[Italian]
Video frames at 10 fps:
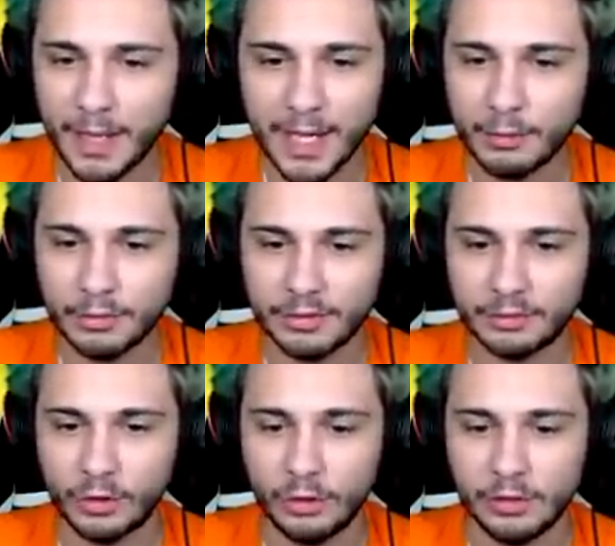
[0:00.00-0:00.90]
mai questi
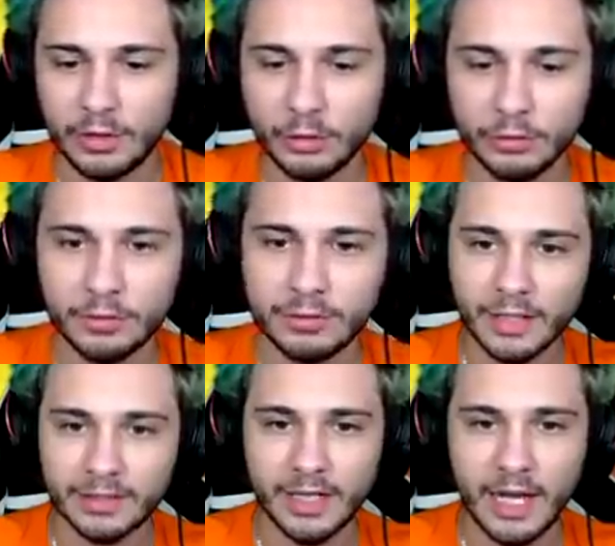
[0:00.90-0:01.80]
soldi, non
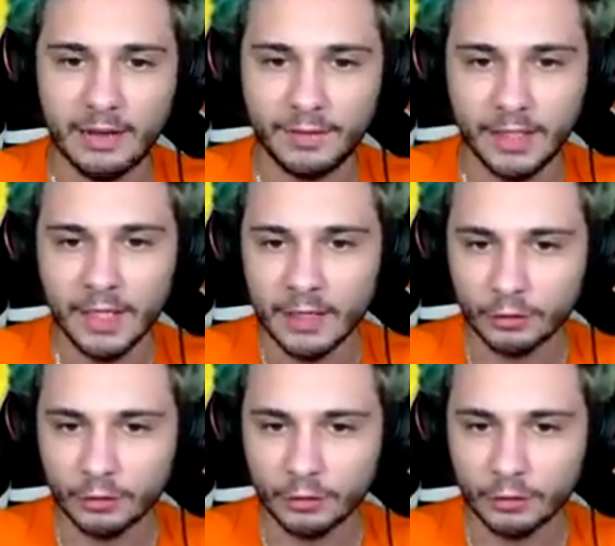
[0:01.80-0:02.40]
siate avidi.